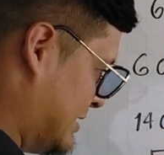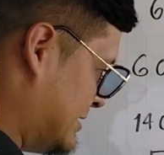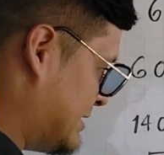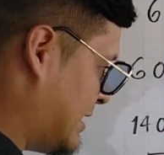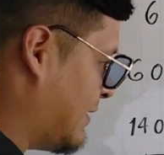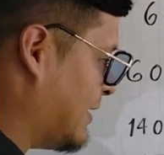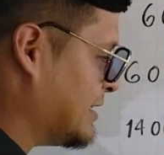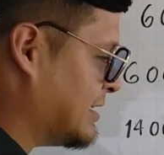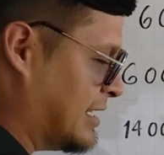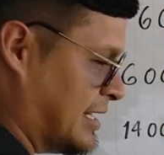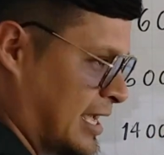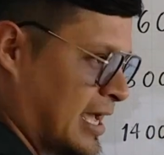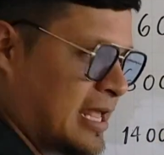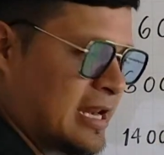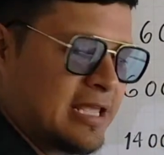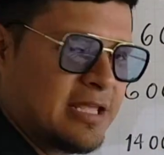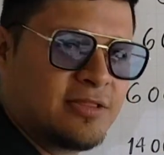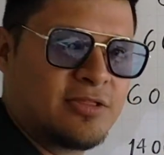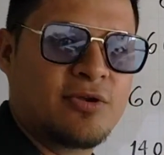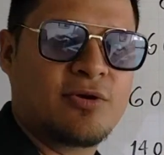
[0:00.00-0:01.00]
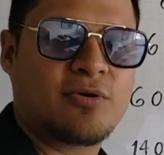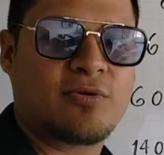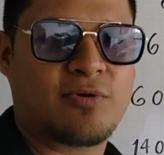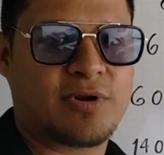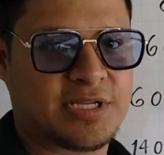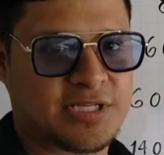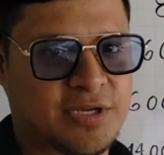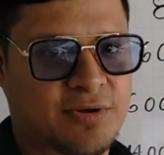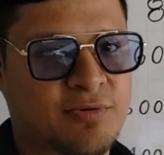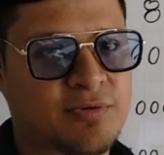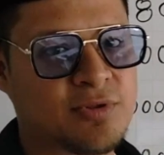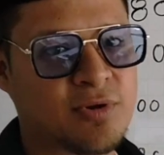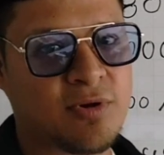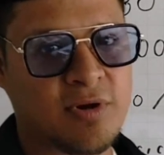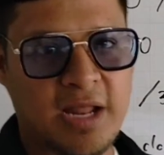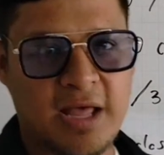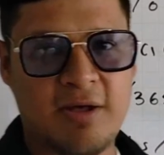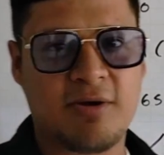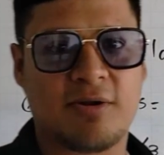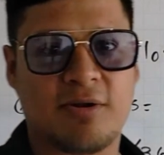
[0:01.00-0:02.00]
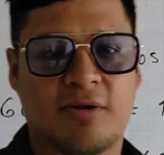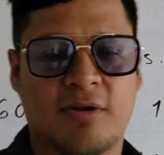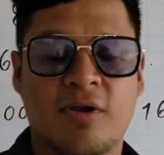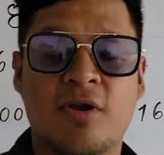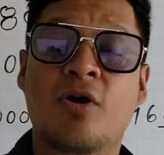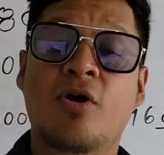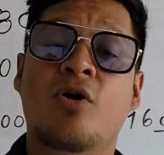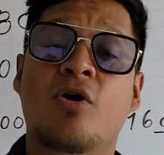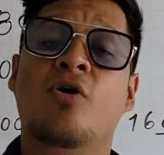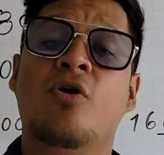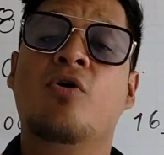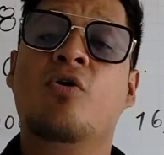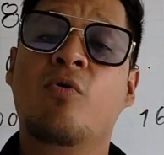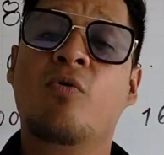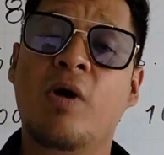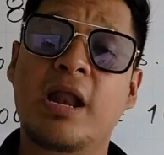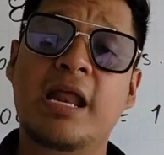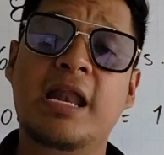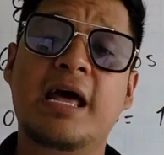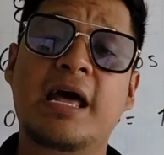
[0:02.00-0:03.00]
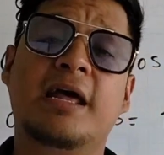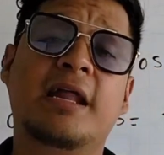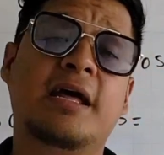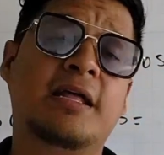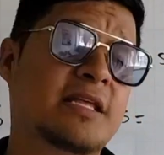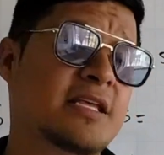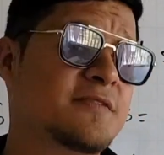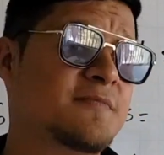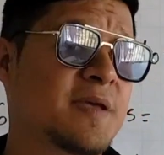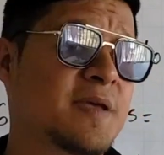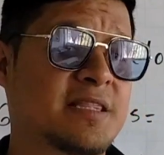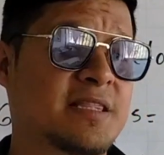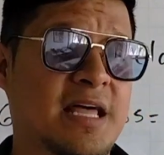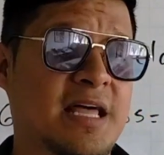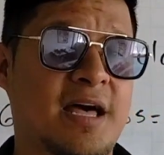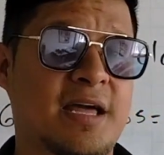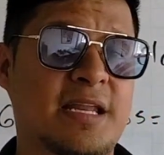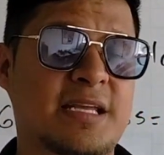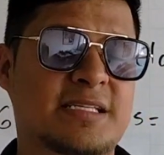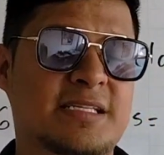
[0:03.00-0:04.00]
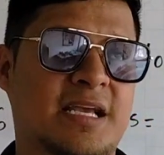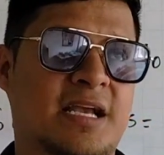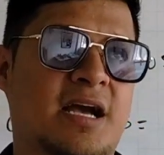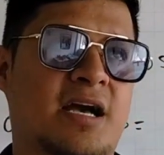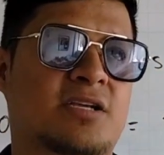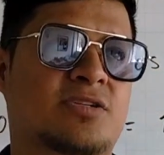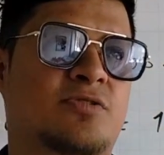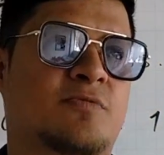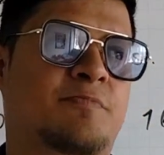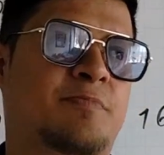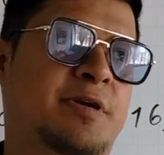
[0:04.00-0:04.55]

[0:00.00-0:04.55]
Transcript: esta batería de litio con ese controlador. ¿Cuál es la gran desventaja en ese caso?